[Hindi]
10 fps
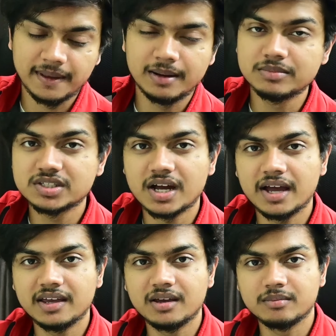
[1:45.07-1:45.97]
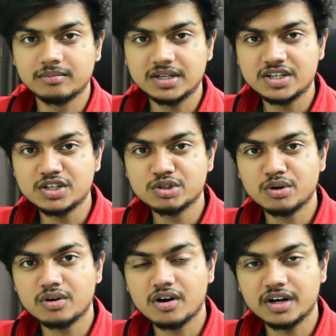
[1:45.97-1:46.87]
हम चाहें बजीज़
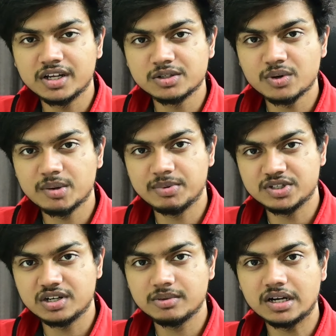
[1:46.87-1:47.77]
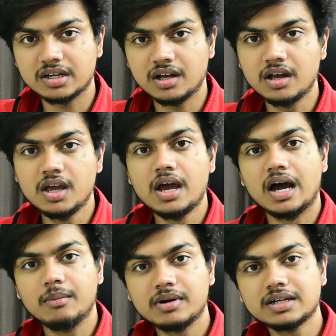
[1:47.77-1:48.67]
को और कॉकटियल्स को एक पिंजरे में रखना
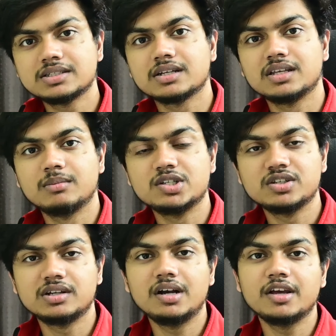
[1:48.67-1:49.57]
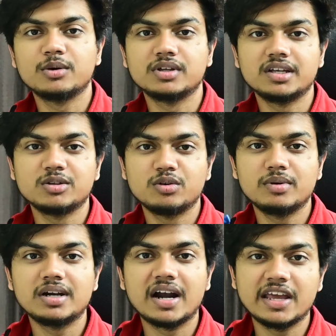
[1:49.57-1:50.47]
हम रख सकते हैं बट जनरली क्या होता है इन दोनों
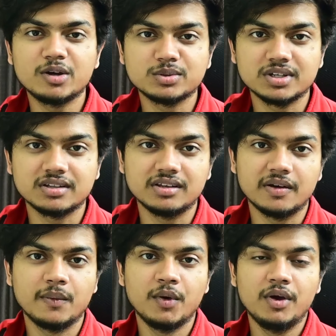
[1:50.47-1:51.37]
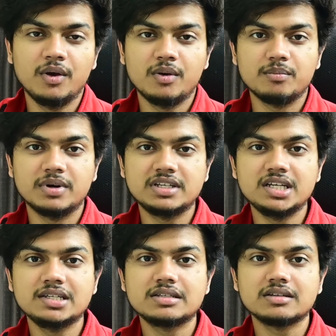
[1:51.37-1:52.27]
में लड़ाइयाँ हो सकती हैं
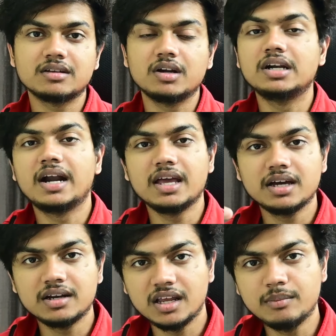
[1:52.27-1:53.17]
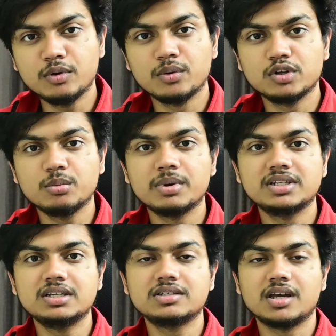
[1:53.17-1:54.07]
बजीज लड़ाई अगर नहीं भी होंगी तो
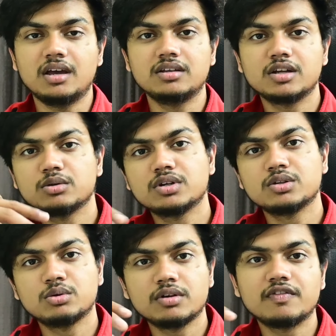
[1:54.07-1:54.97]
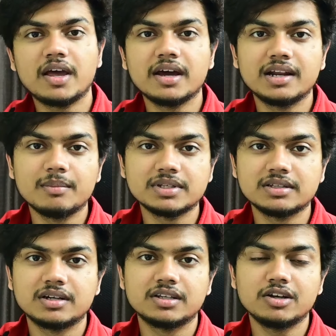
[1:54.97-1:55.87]
बजीज क्या है इधर उधर इधर उधर फ्लाई करना
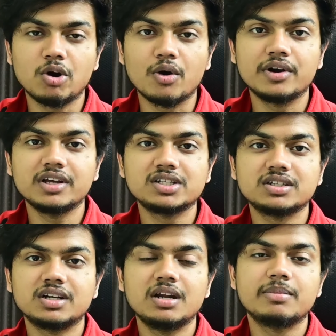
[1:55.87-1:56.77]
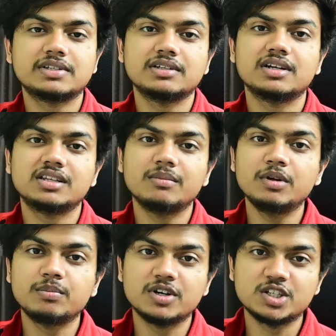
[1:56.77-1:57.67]
पसंद करते हैं कॉकटियर जनरली पसंद करते हैं
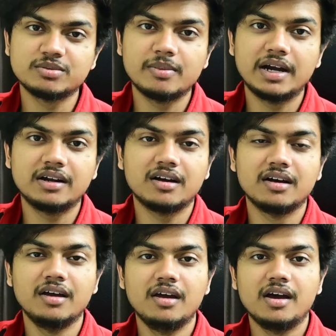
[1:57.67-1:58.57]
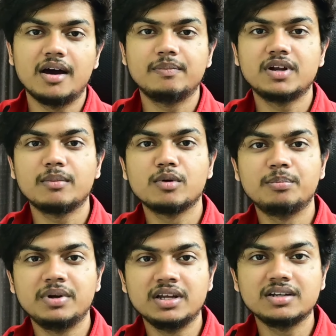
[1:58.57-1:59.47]
अपनी पर्च पे बैठना अपने आप को
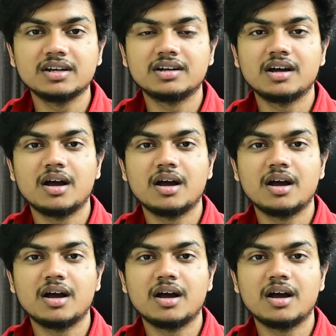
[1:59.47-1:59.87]
प्रीन करना